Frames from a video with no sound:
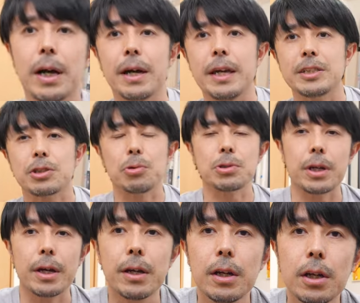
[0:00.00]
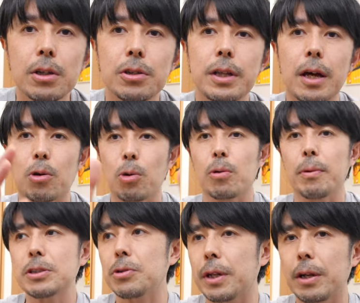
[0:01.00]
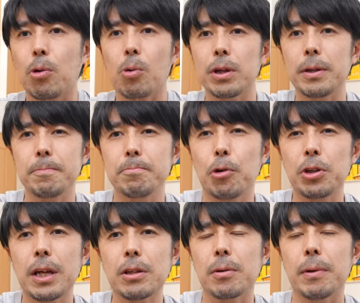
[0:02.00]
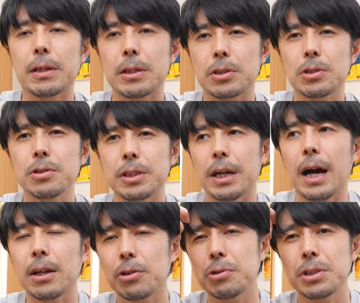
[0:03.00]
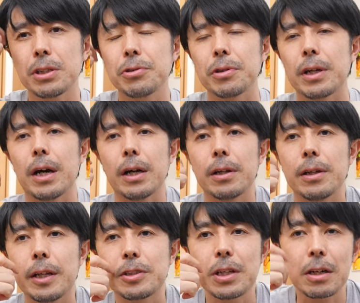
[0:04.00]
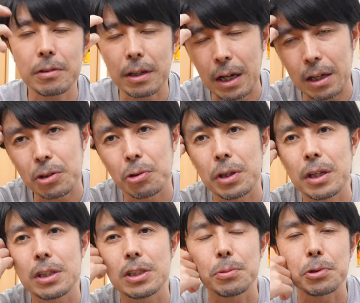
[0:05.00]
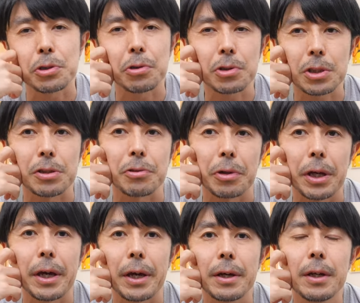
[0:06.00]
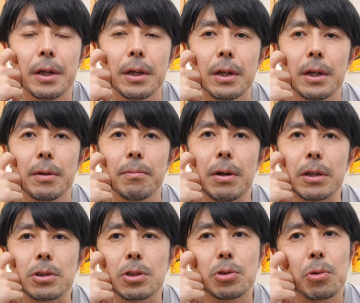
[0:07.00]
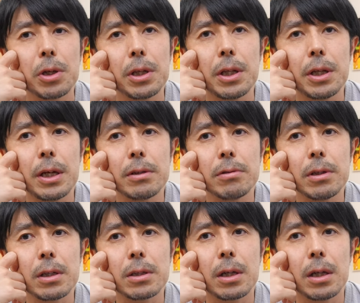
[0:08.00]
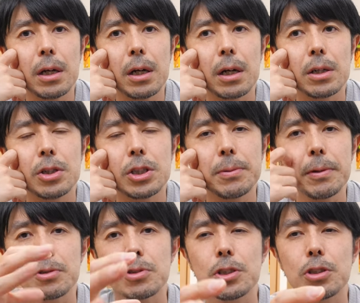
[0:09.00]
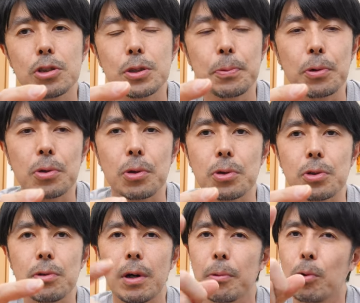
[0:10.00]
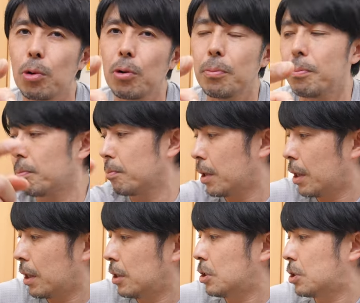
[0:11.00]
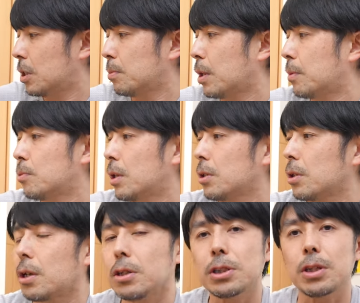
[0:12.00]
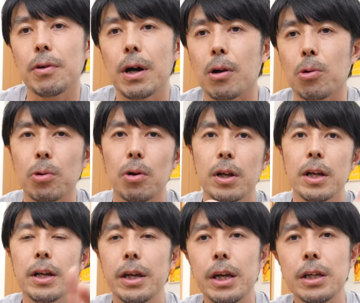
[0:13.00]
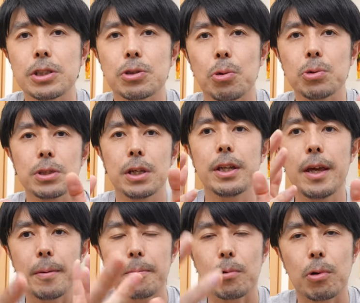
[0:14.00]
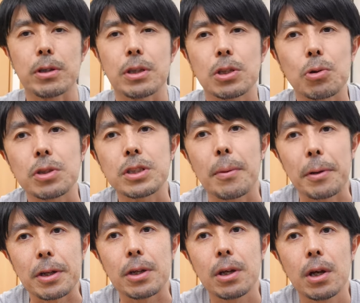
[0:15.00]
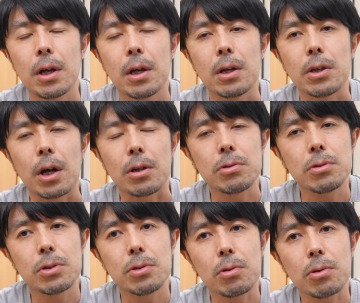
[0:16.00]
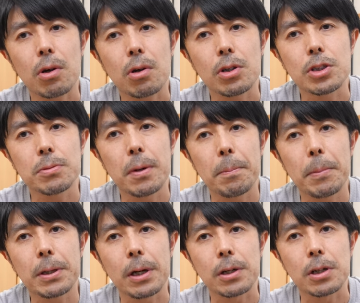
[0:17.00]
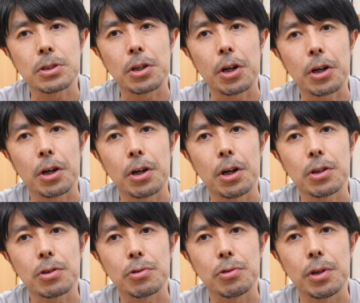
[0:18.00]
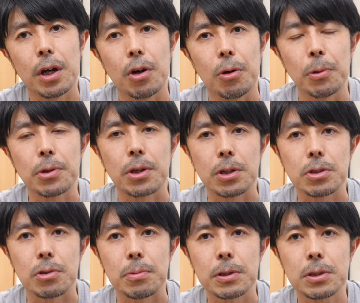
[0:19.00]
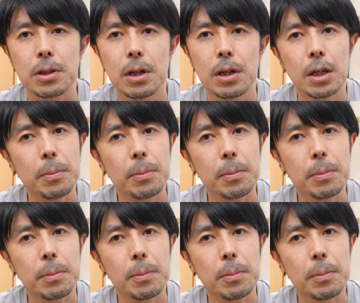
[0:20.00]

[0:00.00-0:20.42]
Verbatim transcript: が鋭指向性。普段この場所でね、ここにモニターとかもあってすぐに反響しちゃうような劣悪な環境でいつも収録してるので、まあそれでやるんだったら、一番のスイートスポットっていうのは、このECM-M1 に関してはこのA 指向性でこうやって一人喋りやるっていうのはなんか一番ベターなんじゃないかなっていうふうには思ったりしております。